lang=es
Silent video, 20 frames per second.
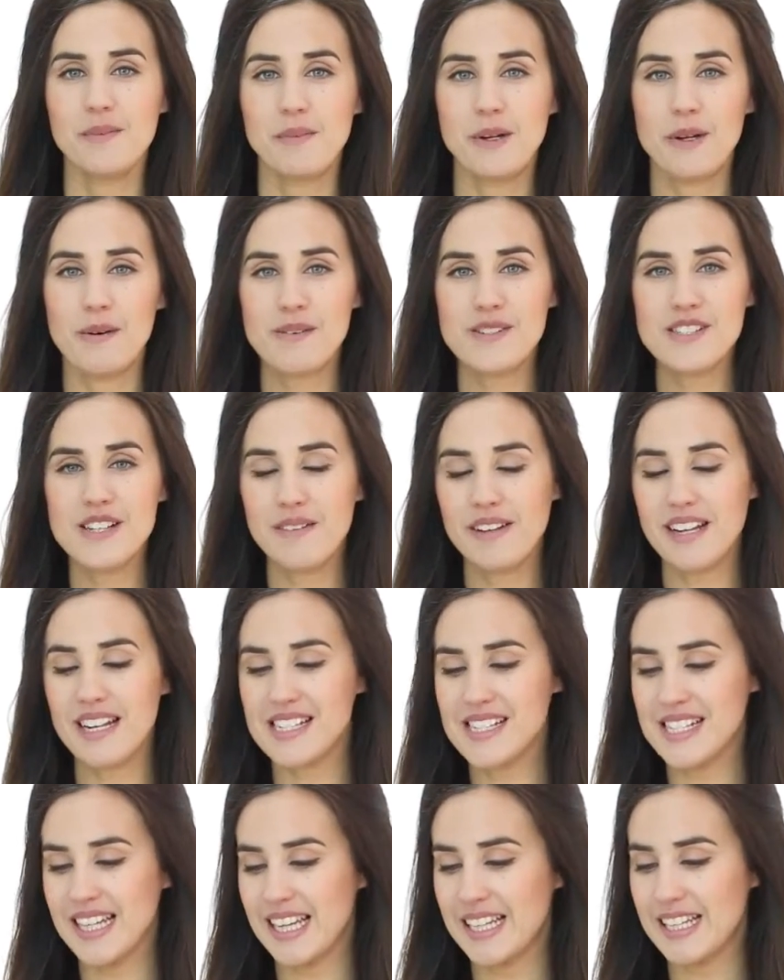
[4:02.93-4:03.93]
Bueno, vamos a ver
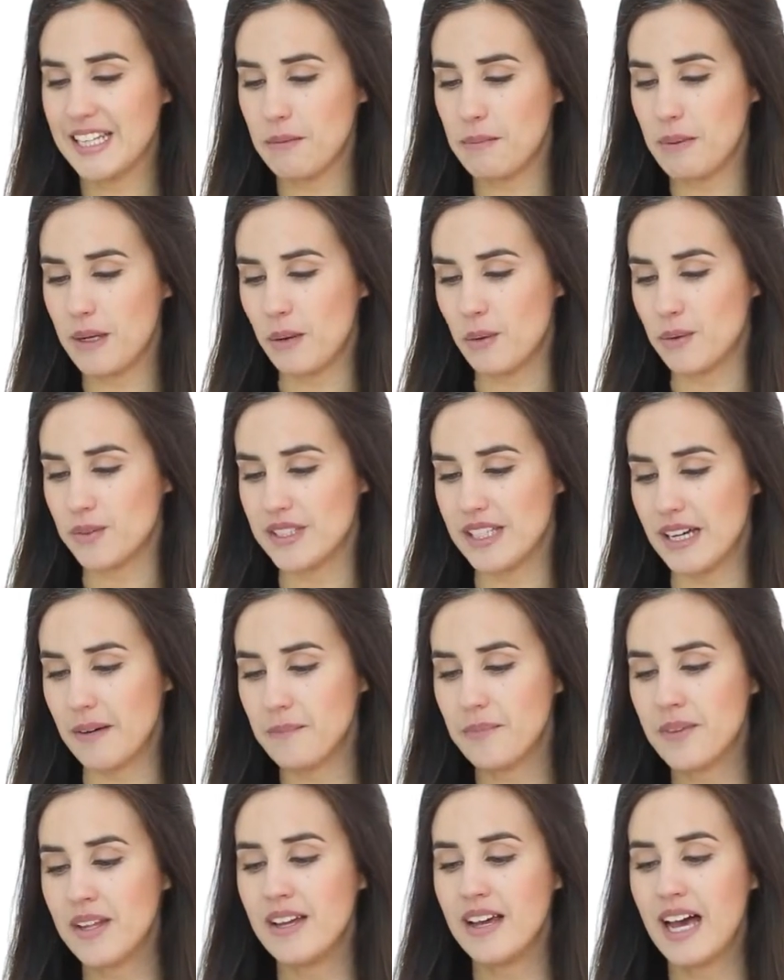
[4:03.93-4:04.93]
la siguiente pregunta.
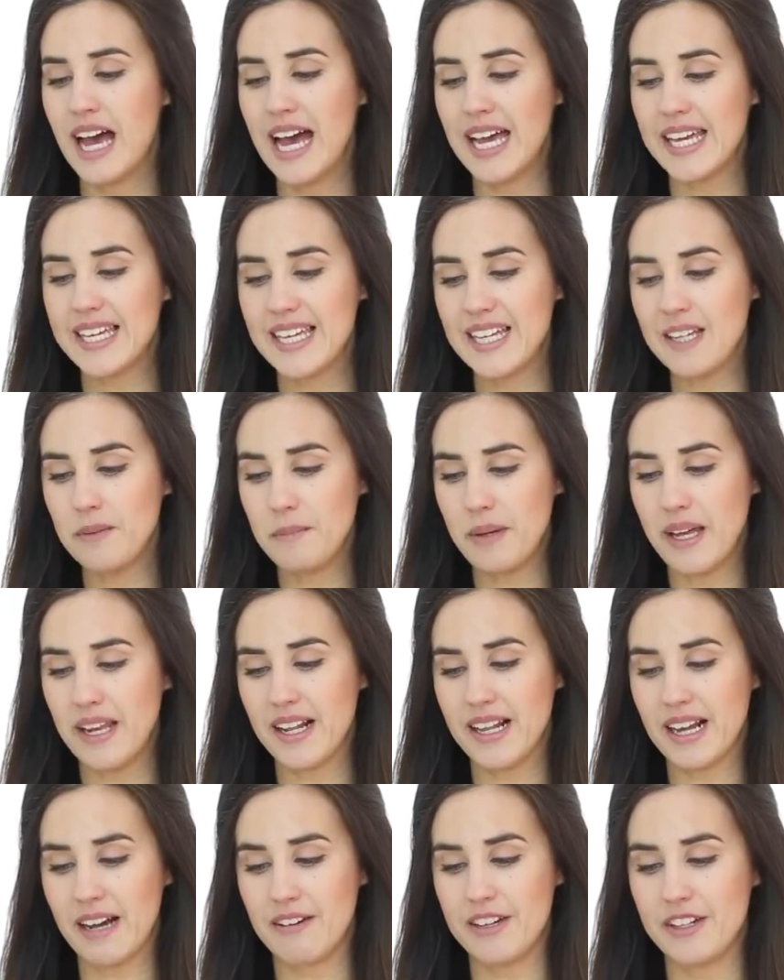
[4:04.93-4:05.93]
Hay que limpiar
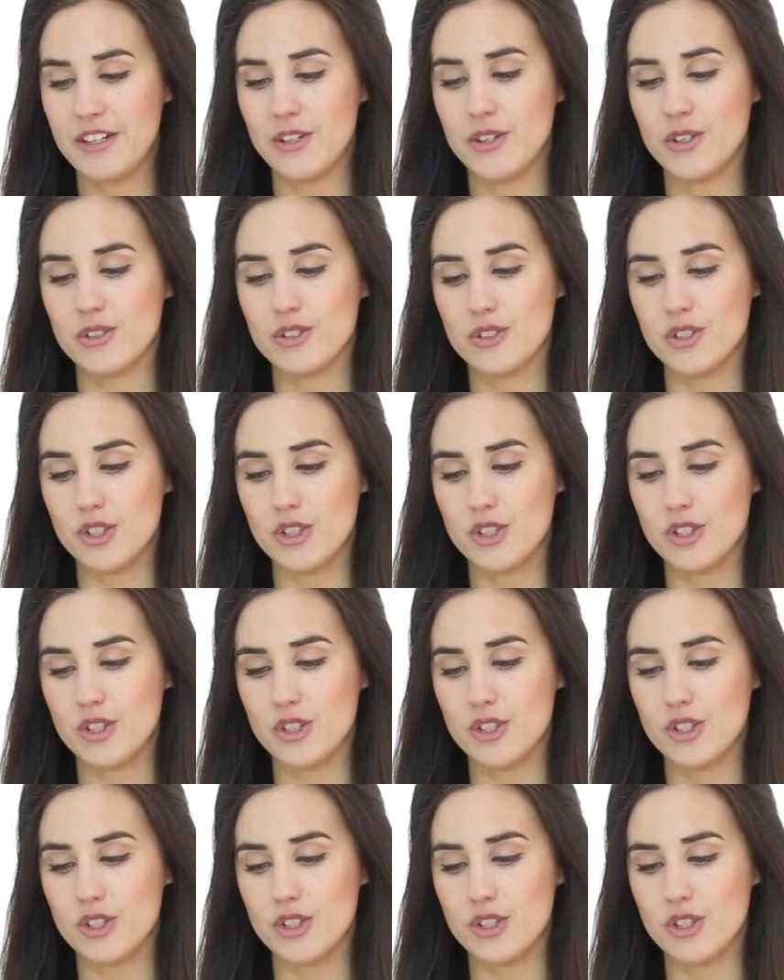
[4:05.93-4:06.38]
el cabello